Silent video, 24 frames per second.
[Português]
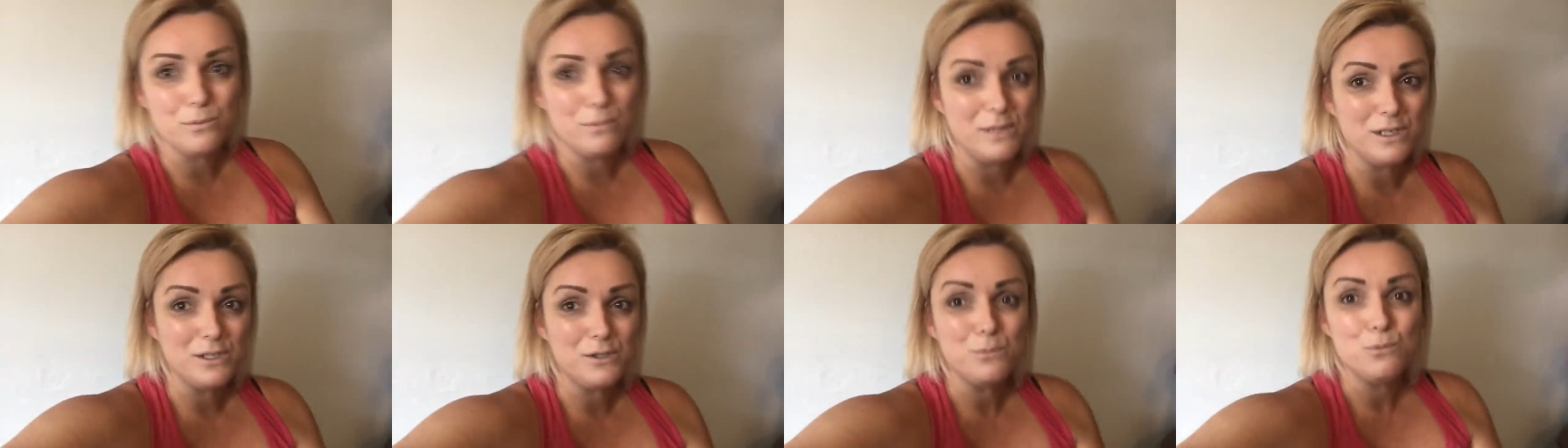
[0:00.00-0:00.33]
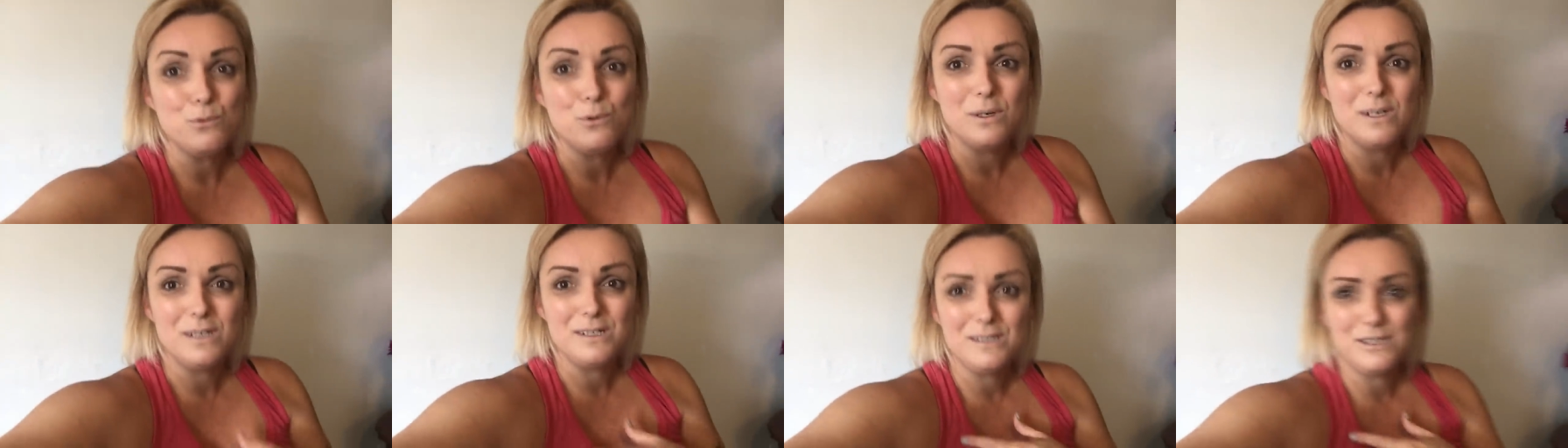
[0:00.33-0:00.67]

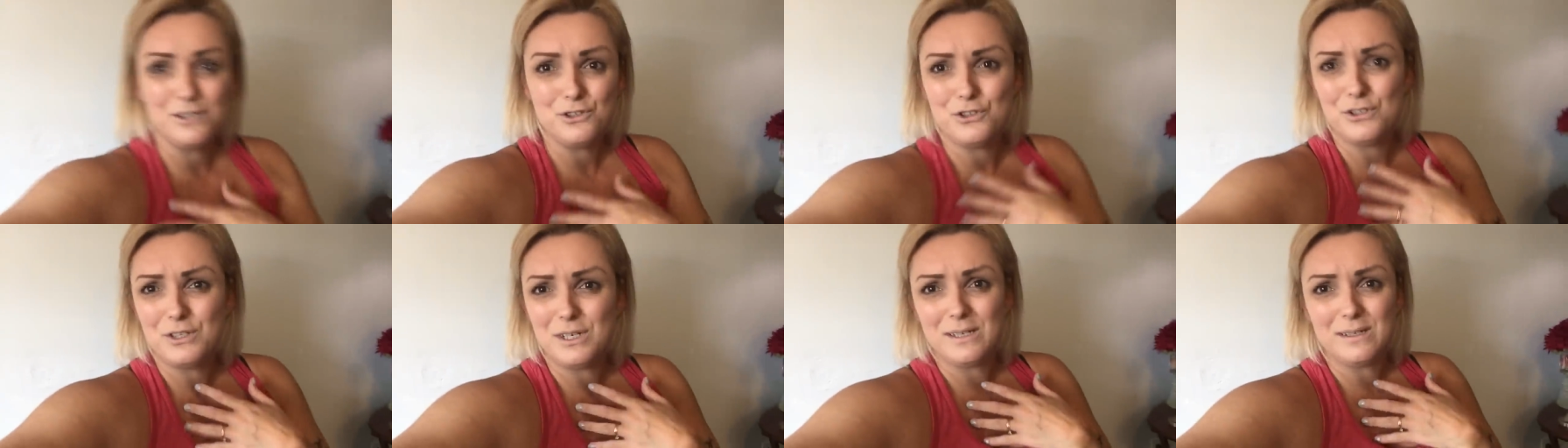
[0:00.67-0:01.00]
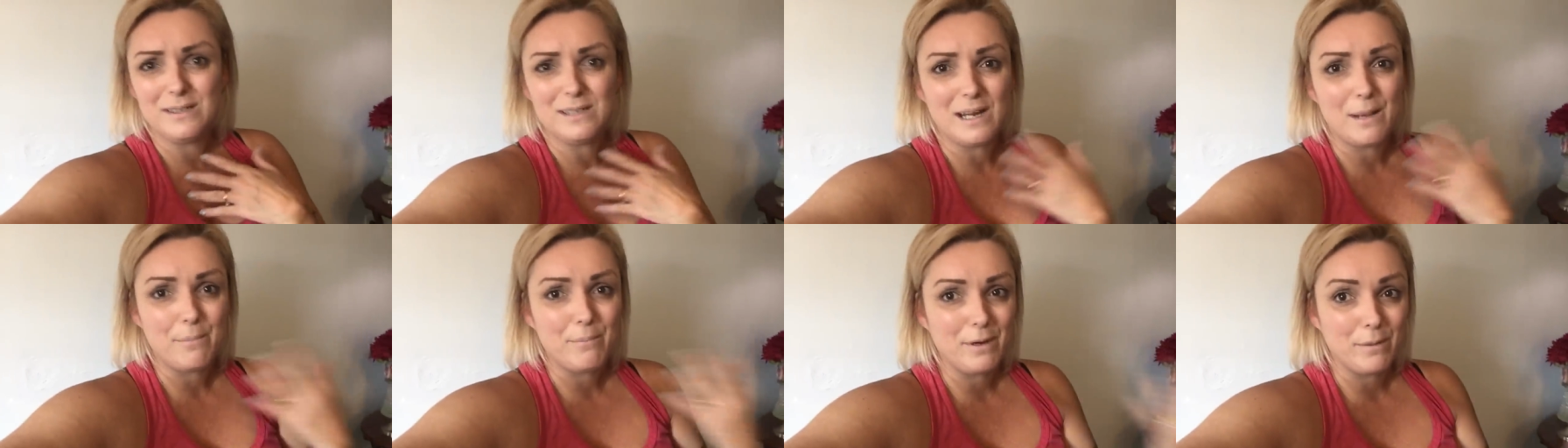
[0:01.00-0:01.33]
mesmo antes de
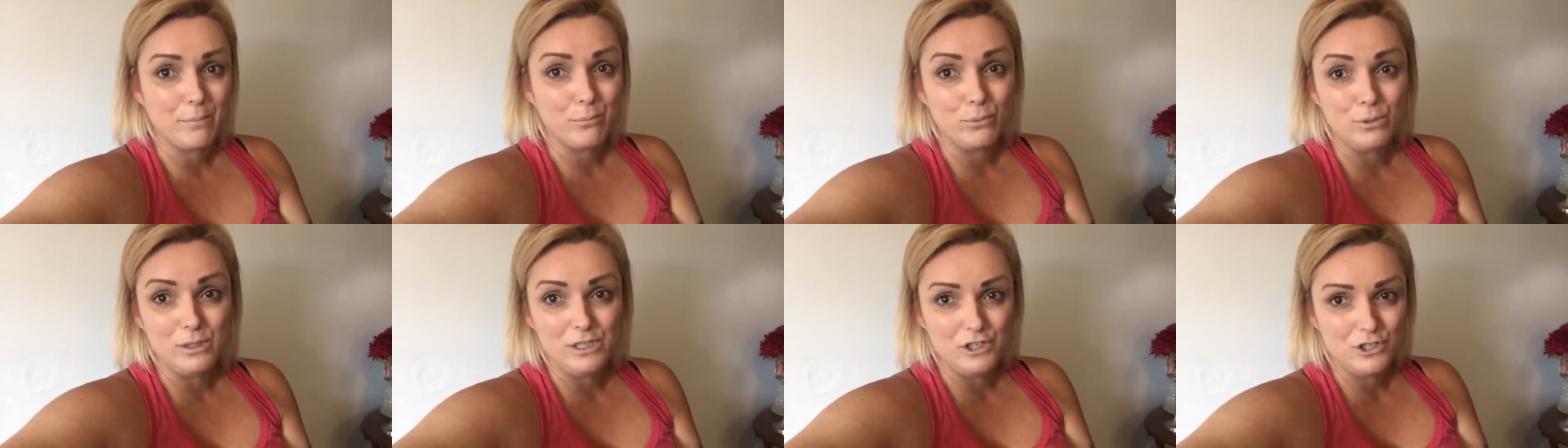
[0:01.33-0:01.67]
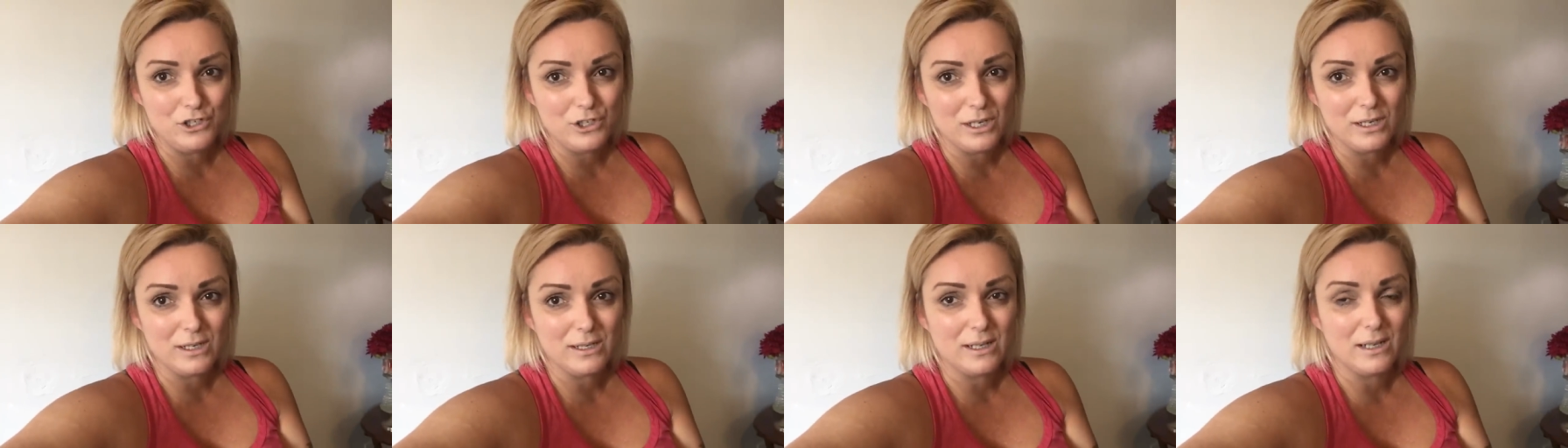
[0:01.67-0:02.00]
entrar para a
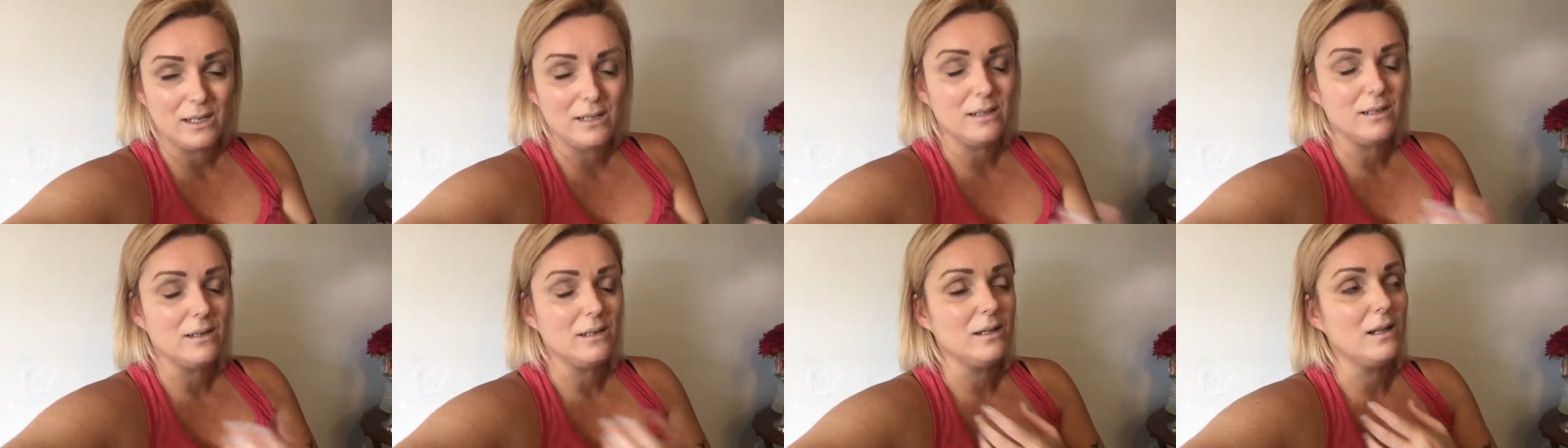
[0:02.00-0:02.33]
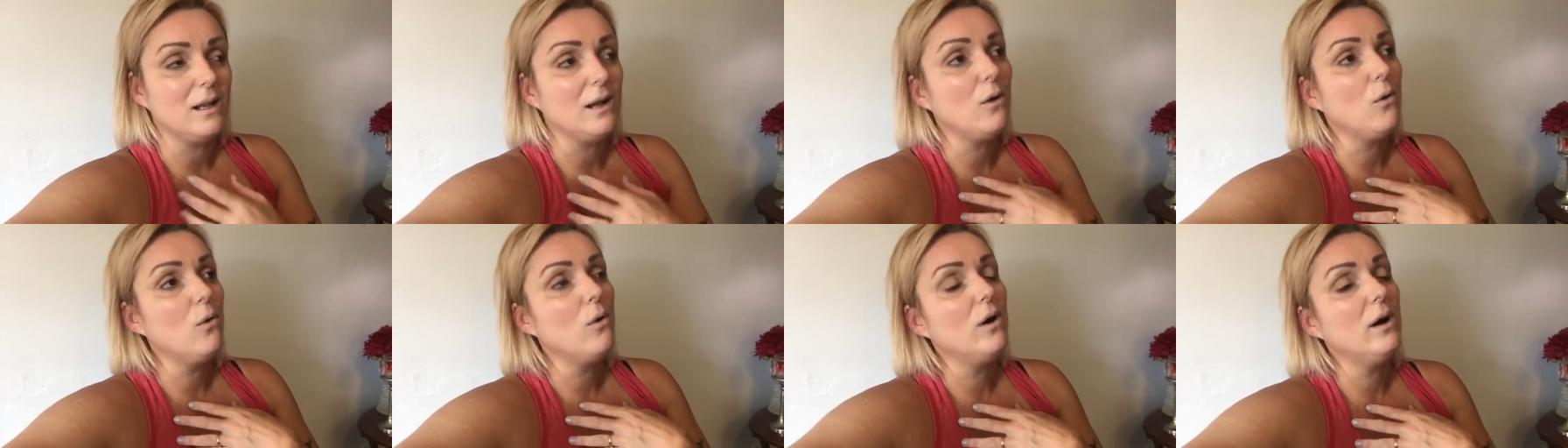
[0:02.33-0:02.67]
política que está entrando
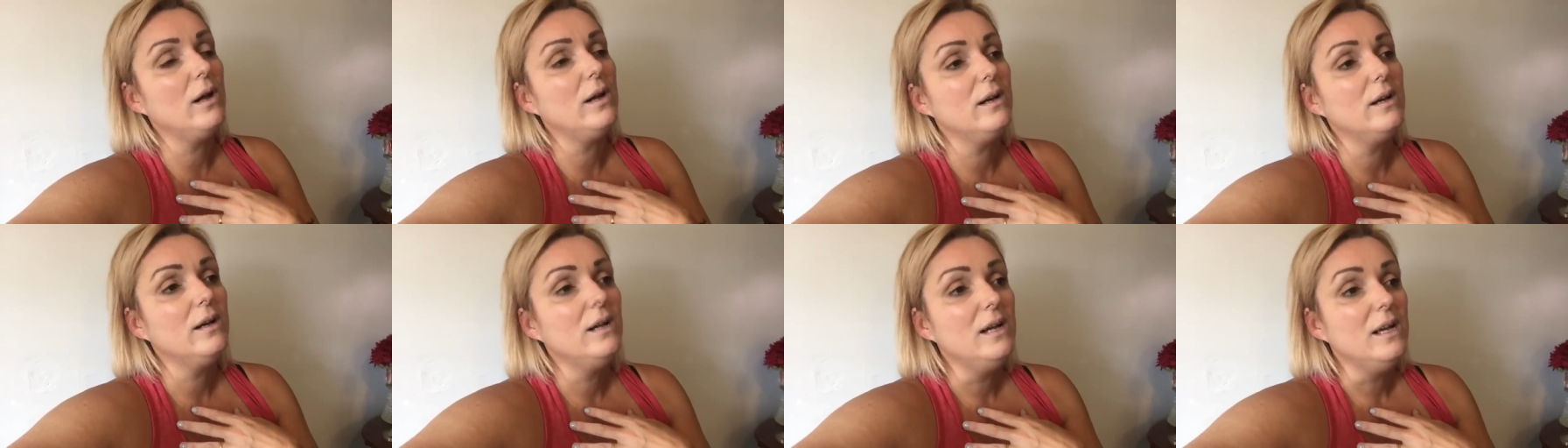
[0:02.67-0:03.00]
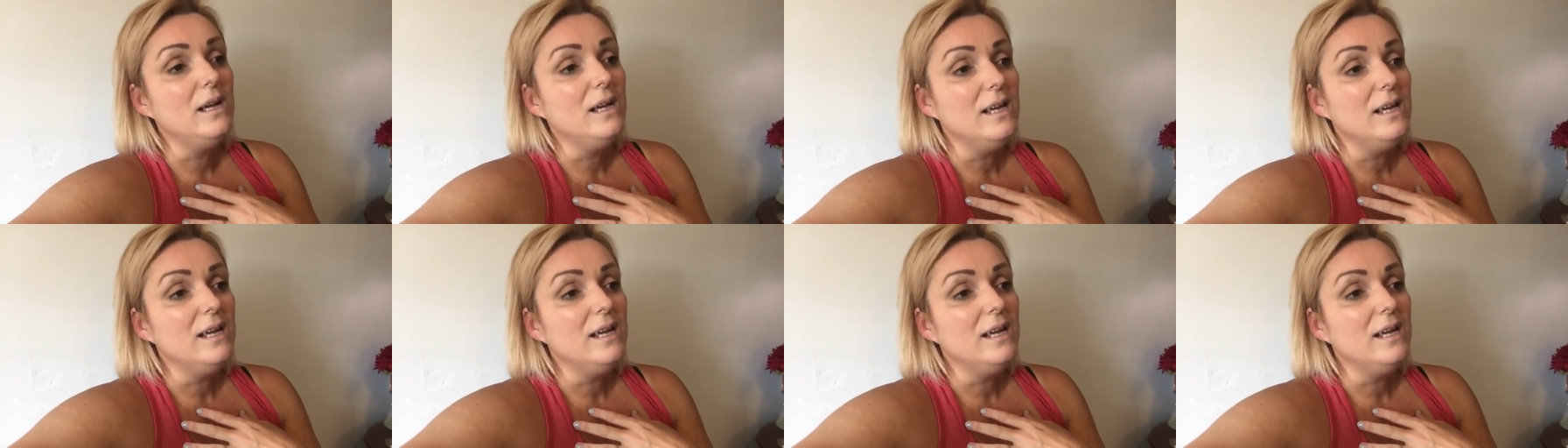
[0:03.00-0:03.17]
agora.